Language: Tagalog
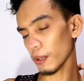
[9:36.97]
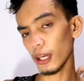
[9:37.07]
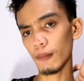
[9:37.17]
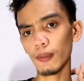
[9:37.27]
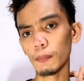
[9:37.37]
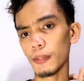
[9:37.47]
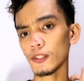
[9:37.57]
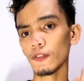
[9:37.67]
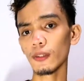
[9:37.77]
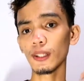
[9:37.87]
pakiramdam
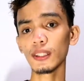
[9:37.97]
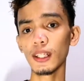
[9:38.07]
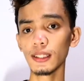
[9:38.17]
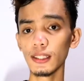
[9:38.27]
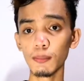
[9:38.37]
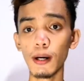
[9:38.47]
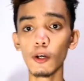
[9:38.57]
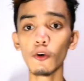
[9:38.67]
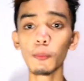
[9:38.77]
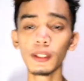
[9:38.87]
pasok na kasi nga since
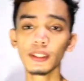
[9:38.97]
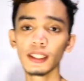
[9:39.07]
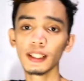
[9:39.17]
bago ko pa lang siya